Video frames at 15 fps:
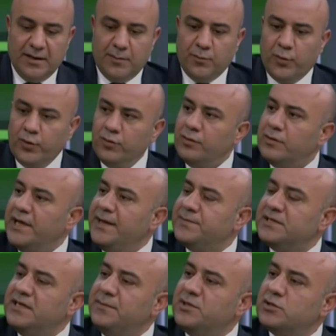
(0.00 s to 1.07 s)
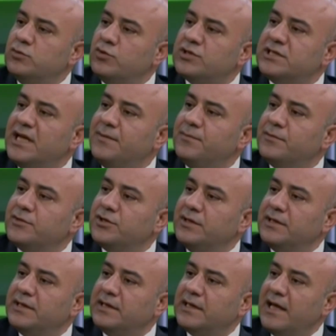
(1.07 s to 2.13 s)
Bunu hepsini biz Nursiyem
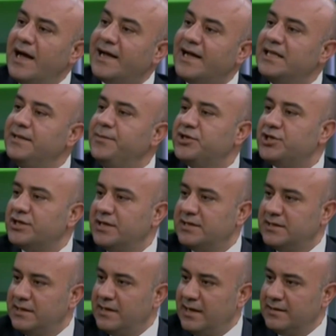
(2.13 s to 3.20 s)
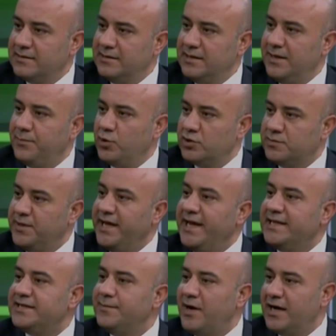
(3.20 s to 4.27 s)
akademi çatısının altında yapıyoruz. Bir
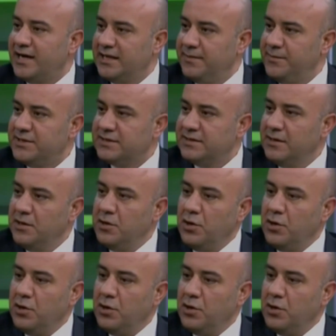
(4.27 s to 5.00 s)
eğitim akademimiz.